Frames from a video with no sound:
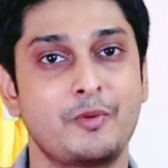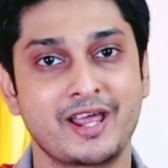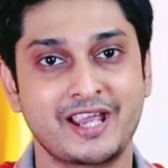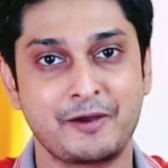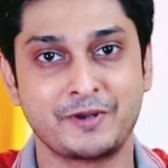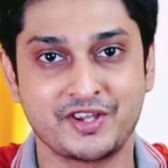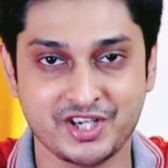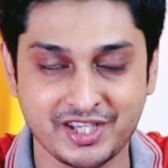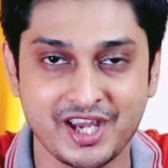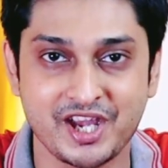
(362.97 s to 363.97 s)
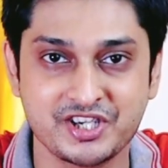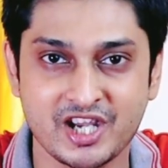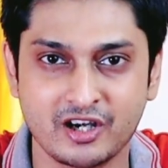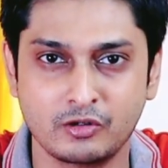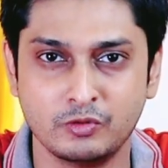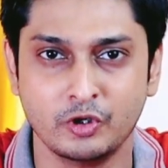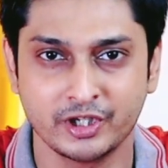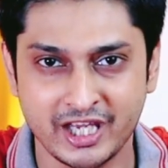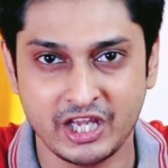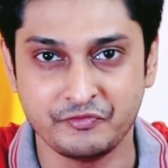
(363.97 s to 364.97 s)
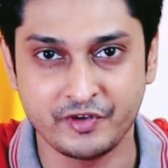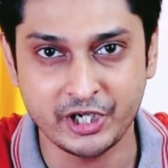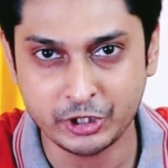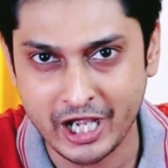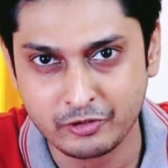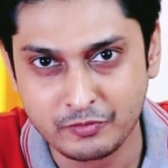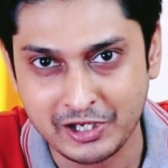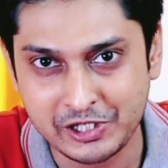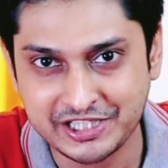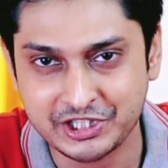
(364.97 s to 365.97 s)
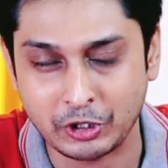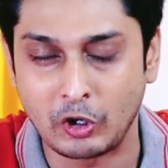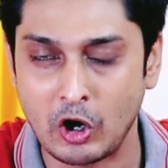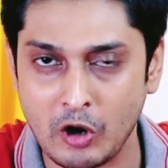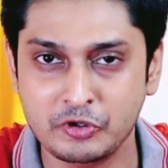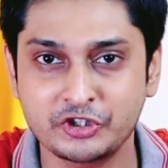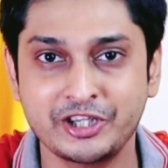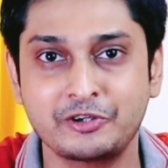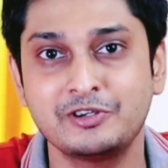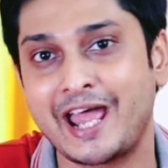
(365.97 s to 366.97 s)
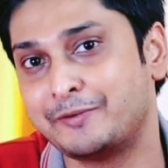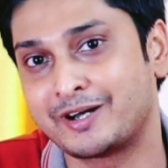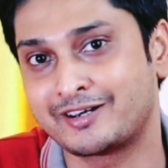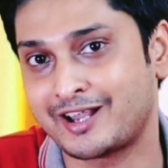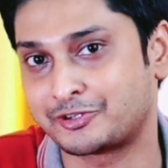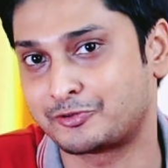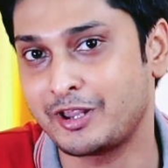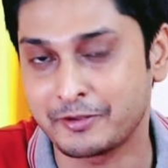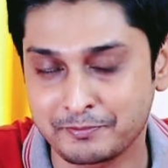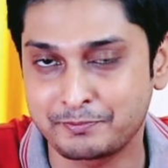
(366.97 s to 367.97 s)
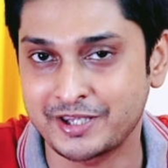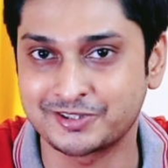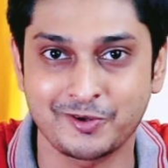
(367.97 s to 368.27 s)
সবার আগে আপনাদের সাথে শেয়ার করব কি ভিডিওটা এখনো ভালো লাগছে তো অবশ্যই দেখুন লাইক বাটনটা এতক্ষণে প্রেস